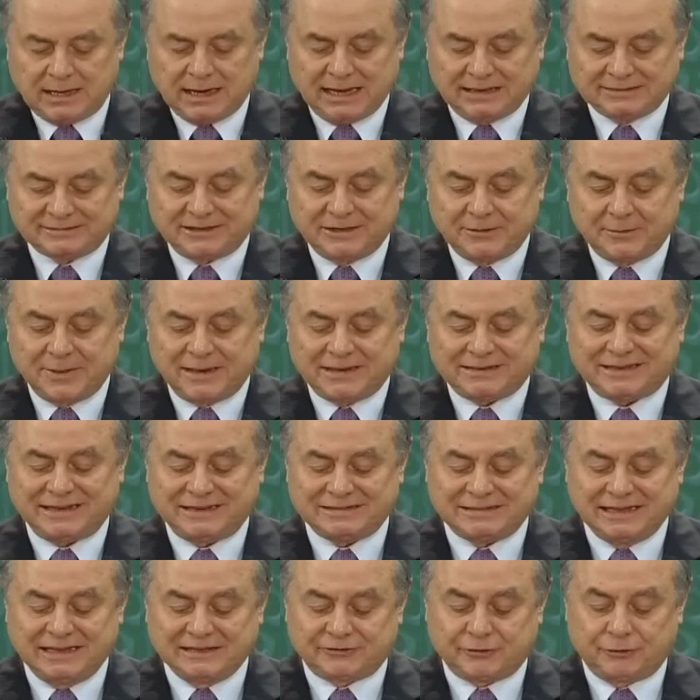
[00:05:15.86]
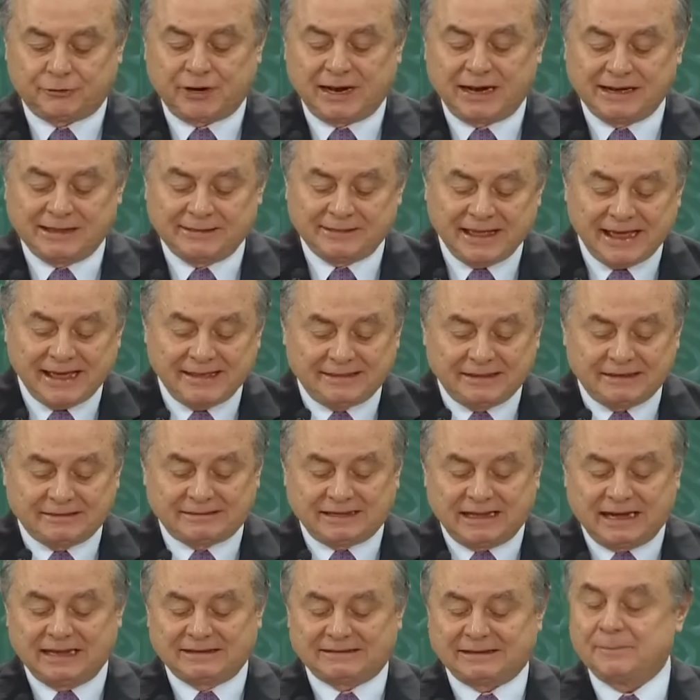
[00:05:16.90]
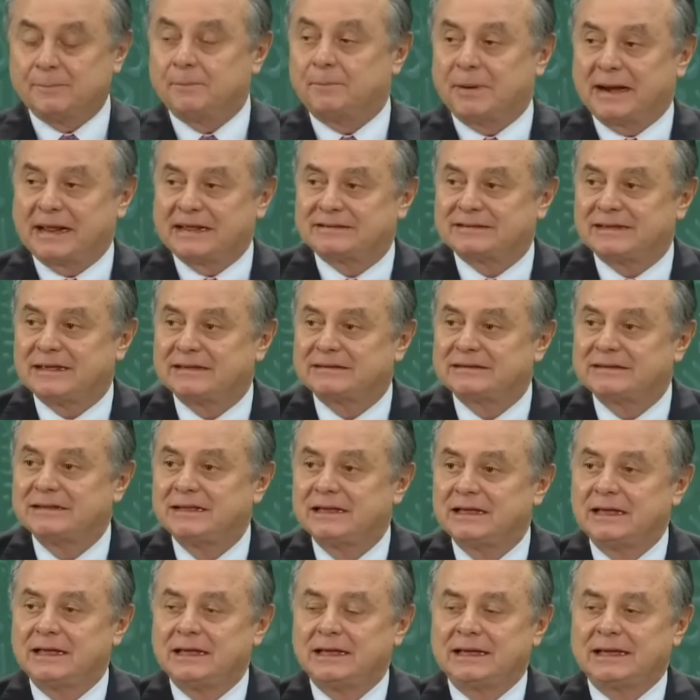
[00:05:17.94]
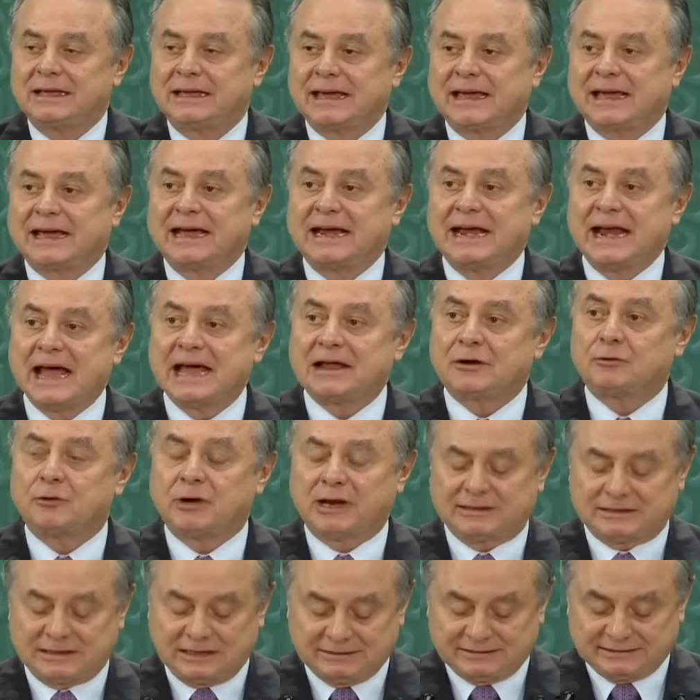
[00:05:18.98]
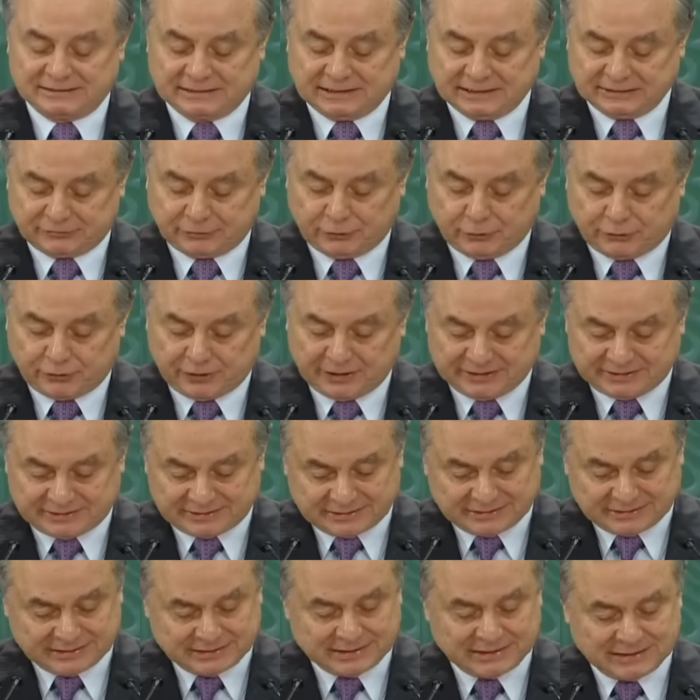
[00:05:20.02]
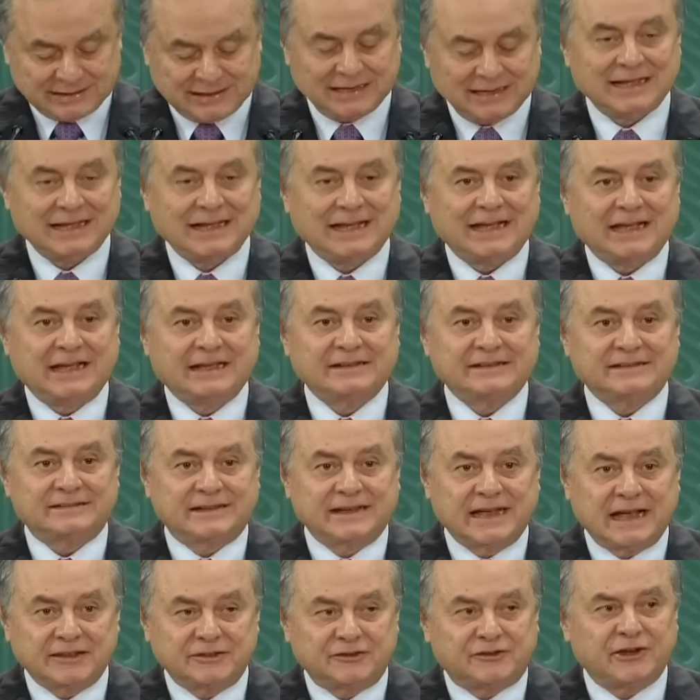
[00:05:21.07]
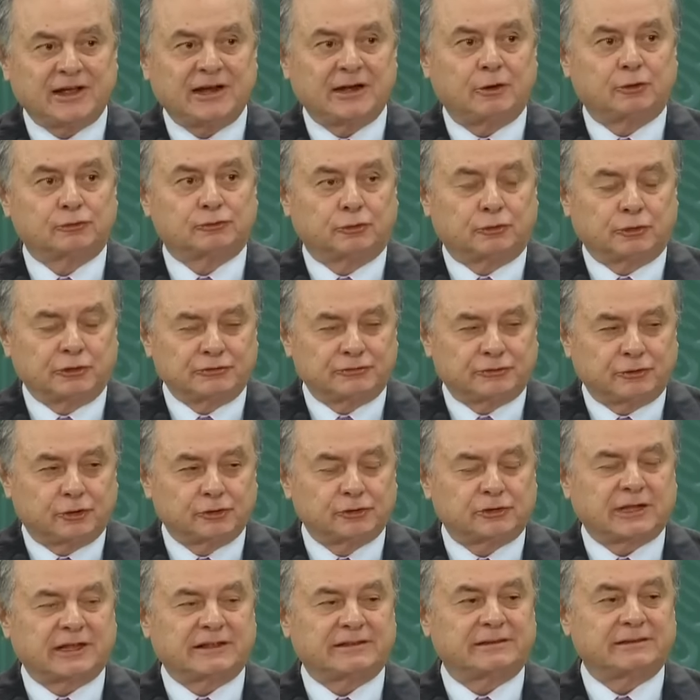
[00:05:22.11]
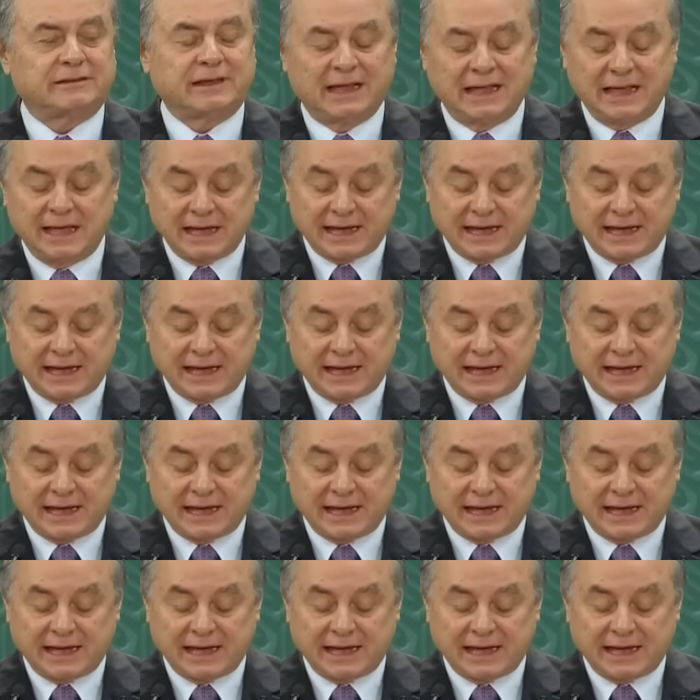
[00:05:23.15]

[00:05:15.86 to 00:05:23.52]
Las diversas nacionalidades de las empresas que ganaron las licitaciones ensanchan los horizontes